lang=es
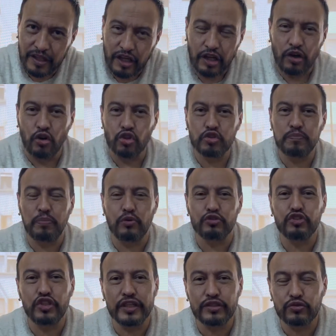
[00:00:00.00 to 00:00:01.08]
Los
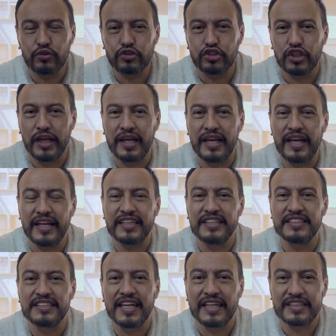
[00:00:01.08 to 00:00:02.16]
procesos
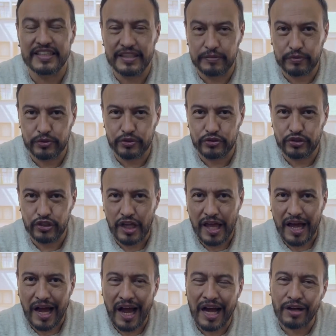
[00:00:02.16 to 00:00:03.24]
legislativos
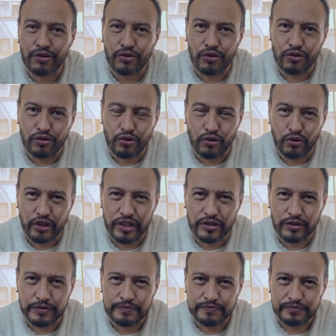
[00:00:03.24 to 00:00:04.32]
han
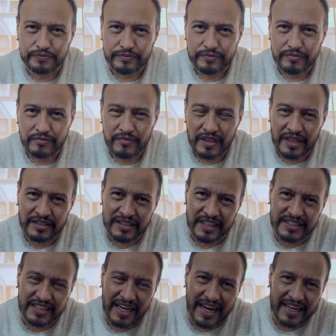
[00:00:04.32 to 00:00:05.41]
concluido
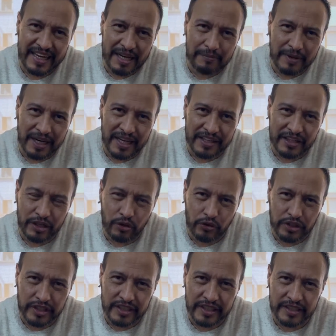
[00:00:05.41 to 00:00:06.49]
desde la Cámara de
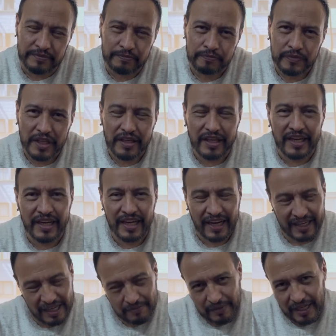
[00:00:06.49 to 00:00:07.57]
Origen en la
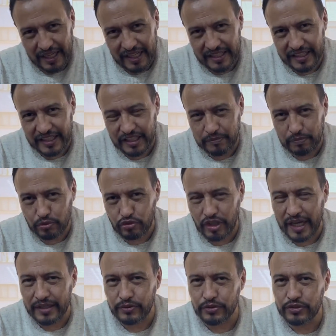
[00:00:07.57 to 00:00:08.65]
Cámara de
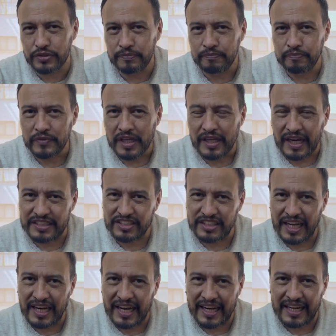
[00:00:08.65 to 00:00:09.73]
Diputados
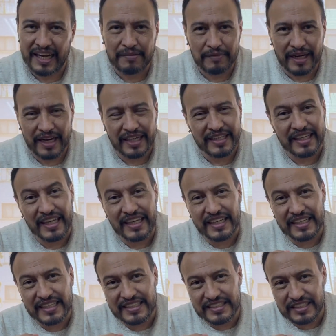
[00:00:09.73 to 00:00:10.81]
hasta la Cámara que
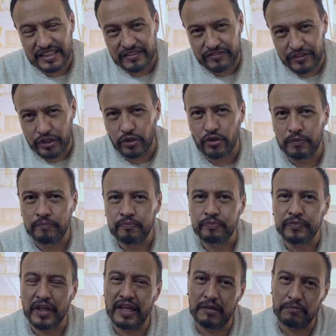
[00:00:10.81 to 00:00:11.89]
recibió
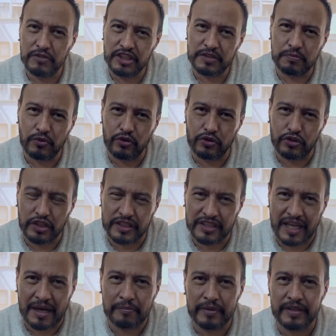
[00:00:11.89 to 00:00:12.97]
el mismo
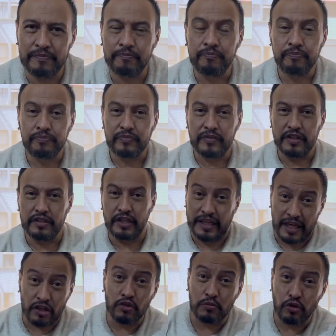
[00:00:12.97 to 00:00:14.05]
dictamen.
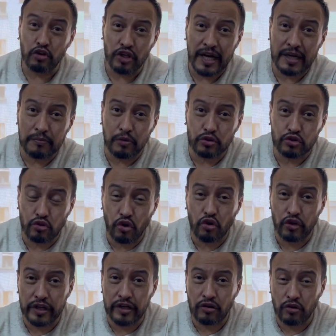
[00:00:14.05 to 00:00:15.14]
Ricardo Monreal
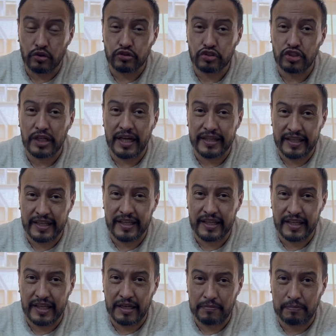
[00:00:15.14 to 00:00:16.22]
votó en contra del
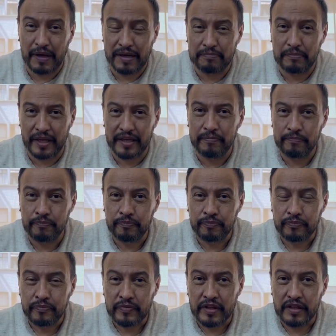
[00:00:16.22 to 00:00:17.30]
el plan B
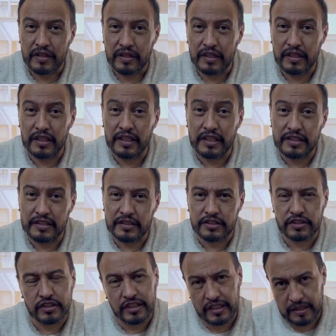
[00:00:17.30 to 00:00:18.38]
y,
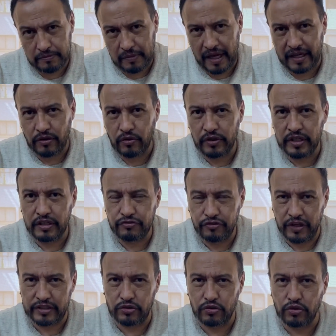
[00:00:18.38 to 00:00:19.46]
sin embargo, en
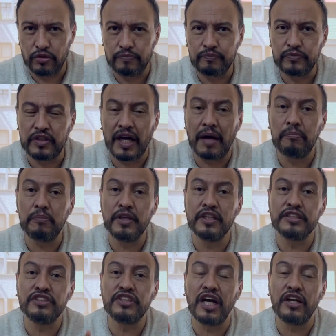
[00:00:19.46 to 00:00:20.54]
efecto,
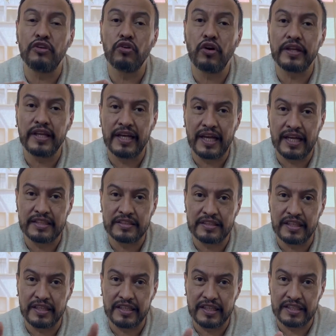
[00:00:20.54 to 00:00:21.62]
también salió
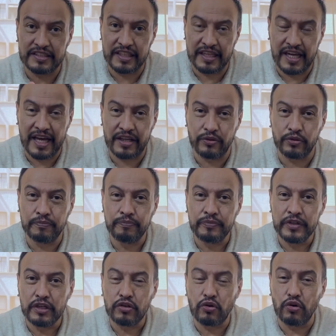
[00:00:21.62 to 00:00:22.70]
adelante en el Senado
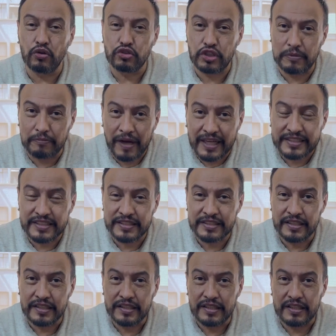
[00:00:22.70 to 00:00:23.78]
con los
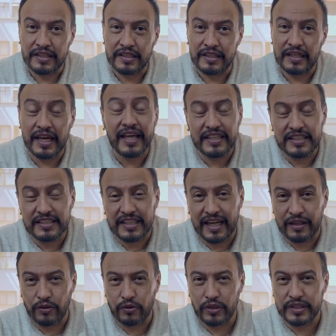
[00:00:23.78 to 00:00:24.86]
demás eh,
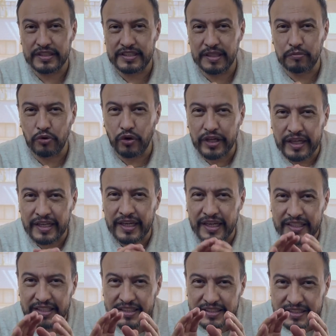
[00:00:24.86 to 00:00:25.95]
legisladores de Morena.
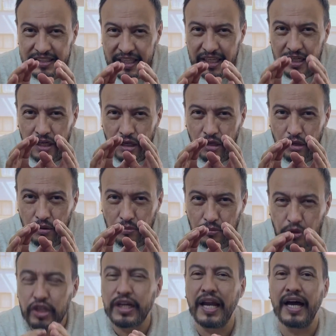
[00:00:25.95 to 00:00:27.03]
Hay que ser
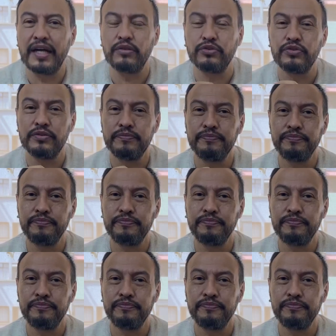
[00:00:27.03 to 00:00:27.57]
muy claros.